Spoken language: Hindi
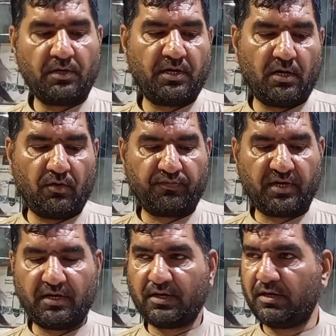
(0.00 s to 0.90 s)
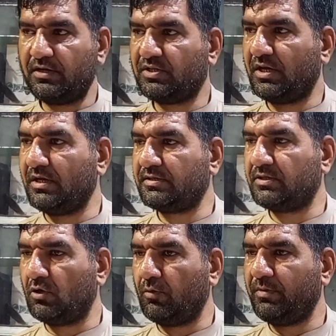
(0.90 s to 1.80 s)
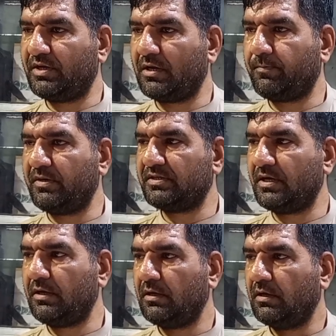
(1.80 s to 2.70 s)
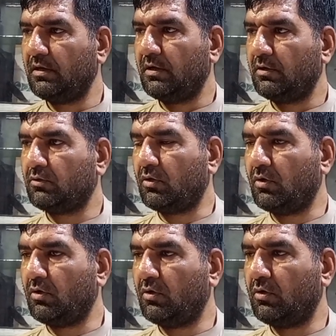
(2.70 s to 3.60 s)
टेन ऑफ टेन कंडीशन है ज़ीरो मीटर पीस है तो